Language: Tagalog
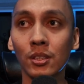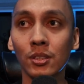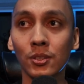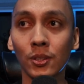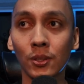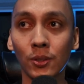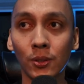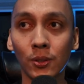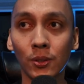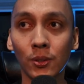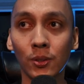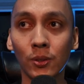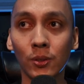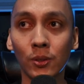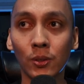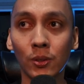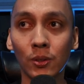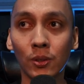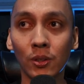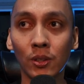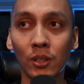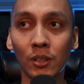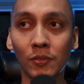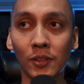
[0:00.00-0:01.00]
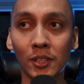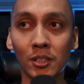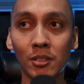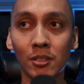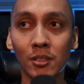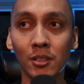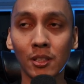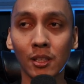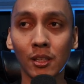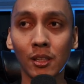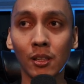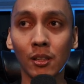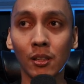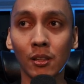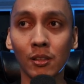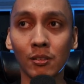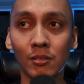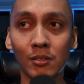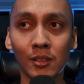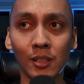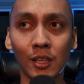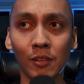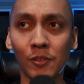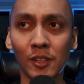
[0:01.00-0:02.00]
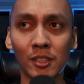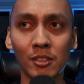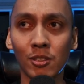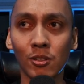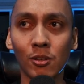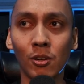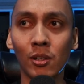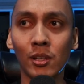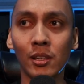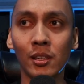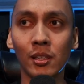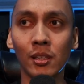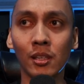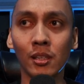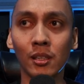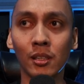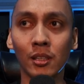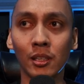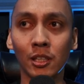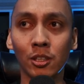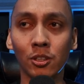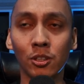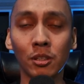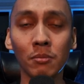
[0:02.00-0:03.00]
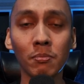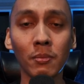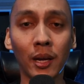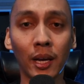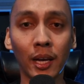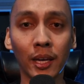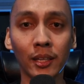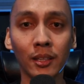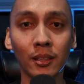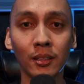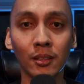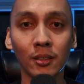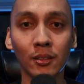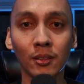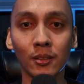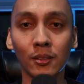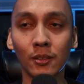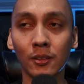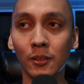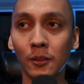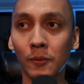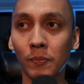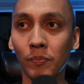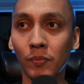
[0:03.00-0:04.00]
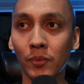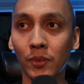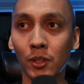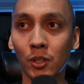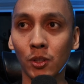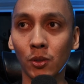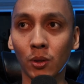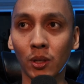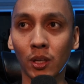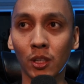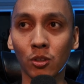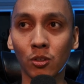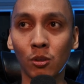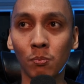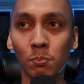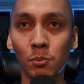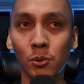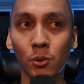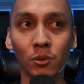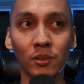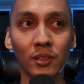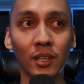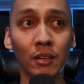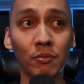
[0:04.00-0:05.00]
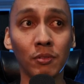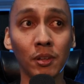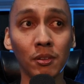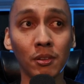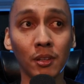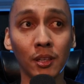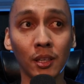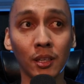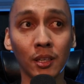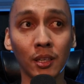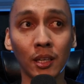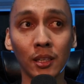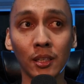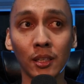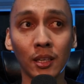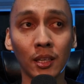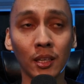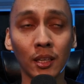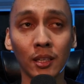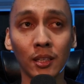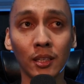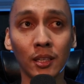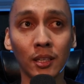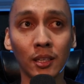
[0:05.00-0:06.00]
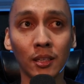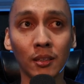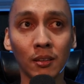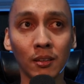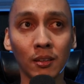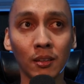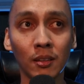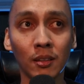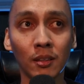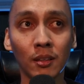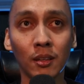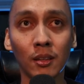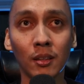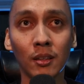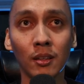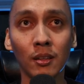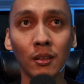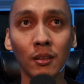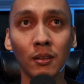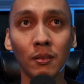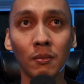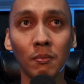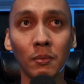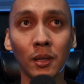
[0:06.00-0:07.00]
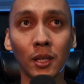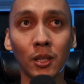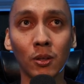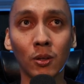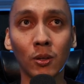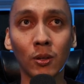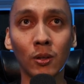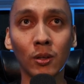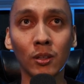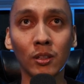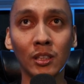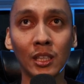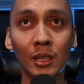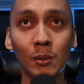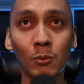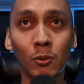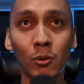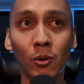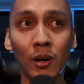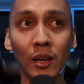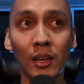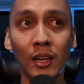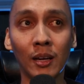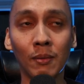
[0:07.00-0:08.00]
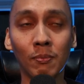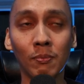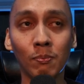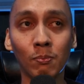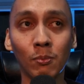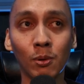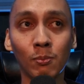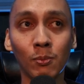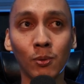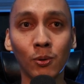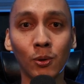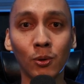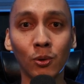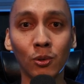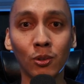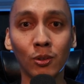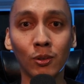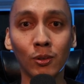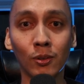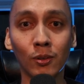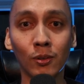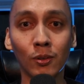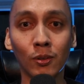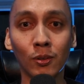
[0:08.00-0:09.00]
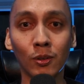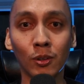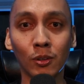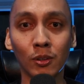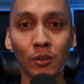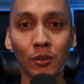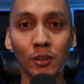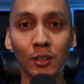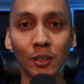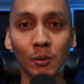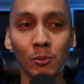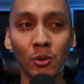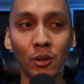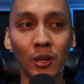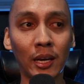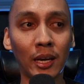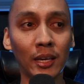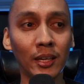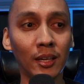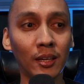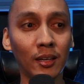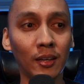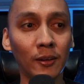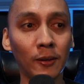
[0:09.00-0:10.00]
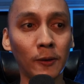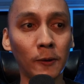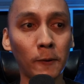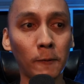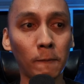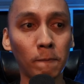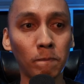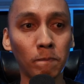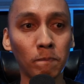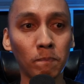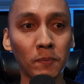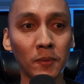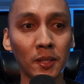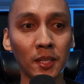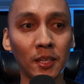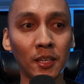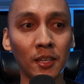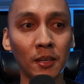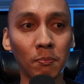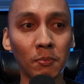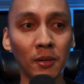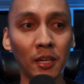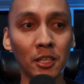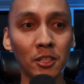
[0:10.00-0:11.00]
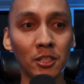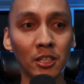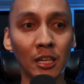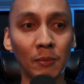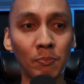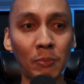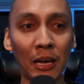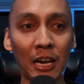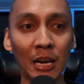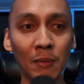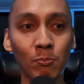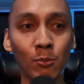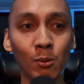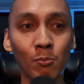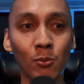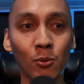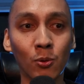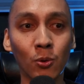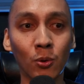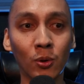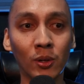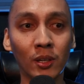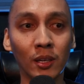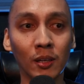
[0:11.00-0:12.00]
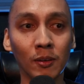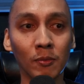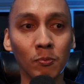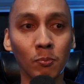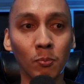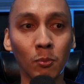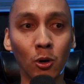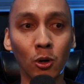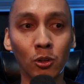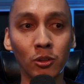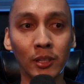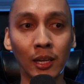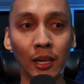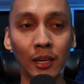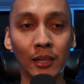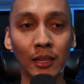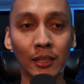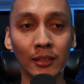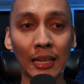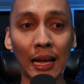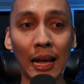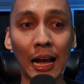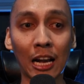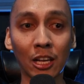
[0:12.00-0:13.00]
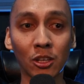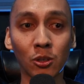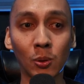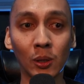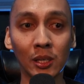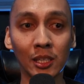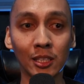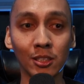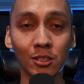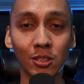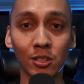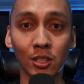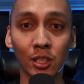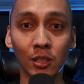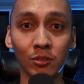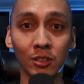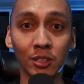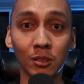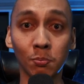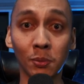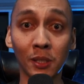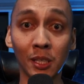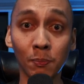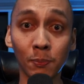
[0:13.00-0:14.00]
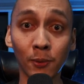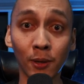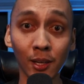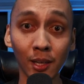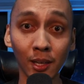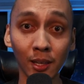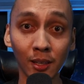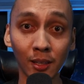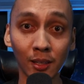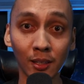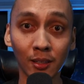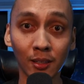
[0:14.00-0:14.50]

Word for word: So, if it's still it's, it's all in your mind, no? You can compute everything, ganyan ganyan pero hindi mo alam bumuo nung or hindi mo kayang i-apply siya na para bumuo ng model that actually serves people,